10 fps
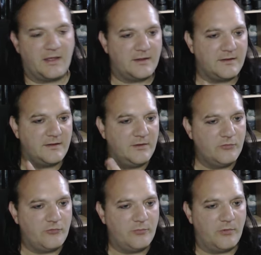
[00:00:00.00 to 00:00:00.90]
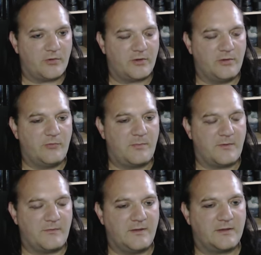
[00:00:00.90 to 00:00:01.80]
des youtubeurs qui ne pouvait pas
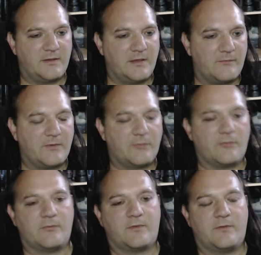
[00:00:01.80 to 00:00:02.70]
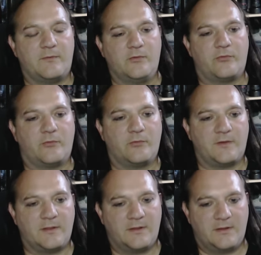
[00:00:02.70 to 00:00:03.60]
venir qui a fait son, sa vidéo de son
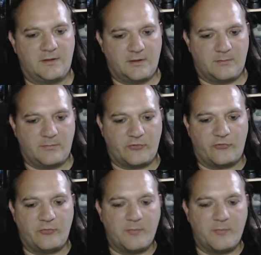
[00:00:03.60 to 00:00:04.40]
côté. Mais je ne suis même